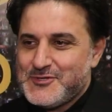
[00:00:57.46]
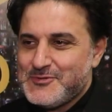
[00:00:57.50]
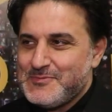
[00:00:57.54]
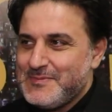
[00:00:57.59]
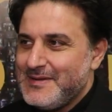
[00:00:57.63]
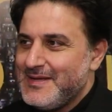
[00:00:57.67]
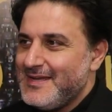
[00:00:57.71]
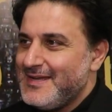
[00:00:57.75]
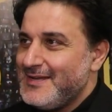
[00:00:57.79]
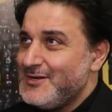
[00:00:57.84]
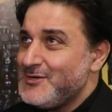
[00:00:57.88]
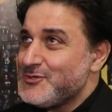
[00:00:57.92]

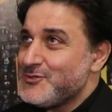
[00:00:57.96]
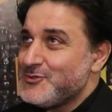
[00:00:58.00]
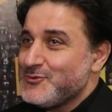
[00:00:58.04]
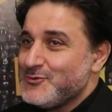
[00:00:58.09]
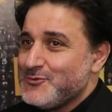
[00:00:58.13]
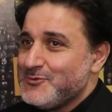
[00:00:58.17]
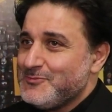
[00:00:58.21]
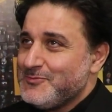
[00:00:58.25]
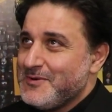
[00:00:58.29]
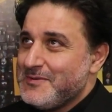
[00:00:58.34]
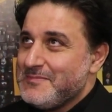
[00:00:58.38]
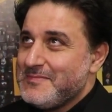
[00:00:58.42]
شمال
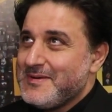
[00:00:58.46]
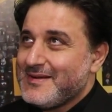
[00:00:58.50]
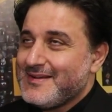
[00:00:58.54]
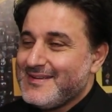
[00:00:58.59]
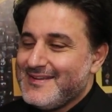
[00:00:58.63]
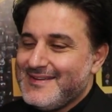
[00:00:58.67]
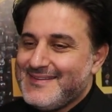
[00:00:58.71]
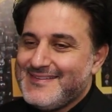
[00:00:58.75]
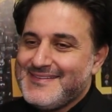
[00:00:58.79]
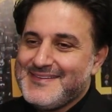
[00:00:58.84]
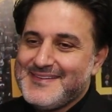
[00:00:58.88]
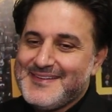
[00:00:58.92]
جنوب وين ما
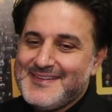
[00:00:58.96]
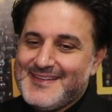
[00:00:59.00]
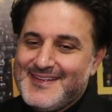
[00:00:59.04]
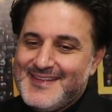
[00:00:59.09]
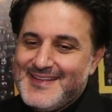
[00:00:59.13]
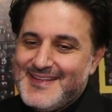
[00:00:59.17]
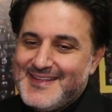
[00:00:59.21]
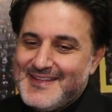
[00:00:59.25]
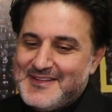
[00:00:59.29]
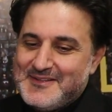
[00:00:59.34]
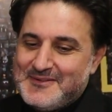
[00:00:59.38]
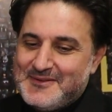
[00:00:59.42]
كان
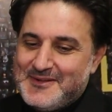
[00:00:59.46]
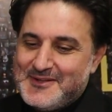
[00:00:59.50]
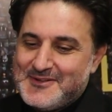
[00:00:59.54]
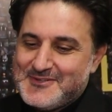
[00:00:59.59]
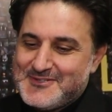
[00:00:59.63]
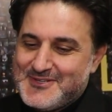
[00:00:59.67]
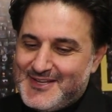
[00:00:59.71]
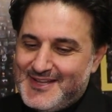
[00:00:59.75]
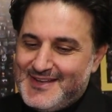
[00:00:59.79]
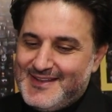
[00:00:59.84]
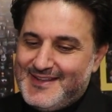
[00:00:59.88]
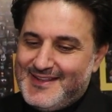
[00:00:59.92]
فان
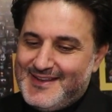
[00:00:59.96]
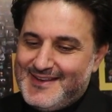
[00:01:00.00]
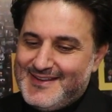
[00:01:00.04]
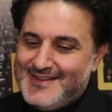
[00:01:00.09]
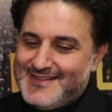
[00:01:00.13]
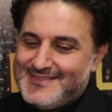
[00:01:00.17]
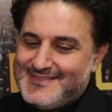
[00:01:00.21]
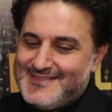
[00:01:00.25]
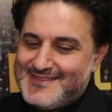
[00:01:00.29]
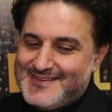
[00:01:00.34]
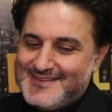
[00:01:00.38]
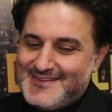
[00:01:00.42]
شاء الله الله
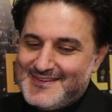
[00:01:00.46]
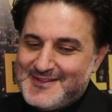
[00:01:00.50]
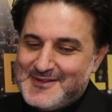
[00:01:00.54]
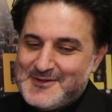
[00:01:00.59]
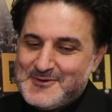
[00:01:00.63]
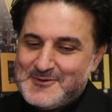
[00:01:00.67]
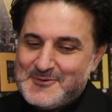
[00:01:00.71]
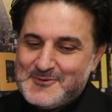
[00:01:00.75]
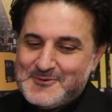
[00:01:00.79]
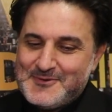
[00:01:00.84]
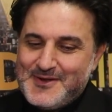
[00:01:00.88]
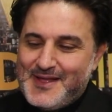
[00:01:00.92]
يقدرنا
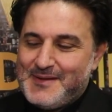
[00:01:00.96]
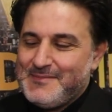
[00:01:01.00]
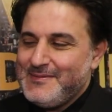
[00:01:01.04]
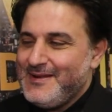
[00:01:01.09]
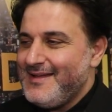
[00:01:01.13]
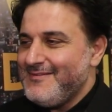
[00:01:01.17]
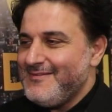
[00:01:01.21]
ونعمل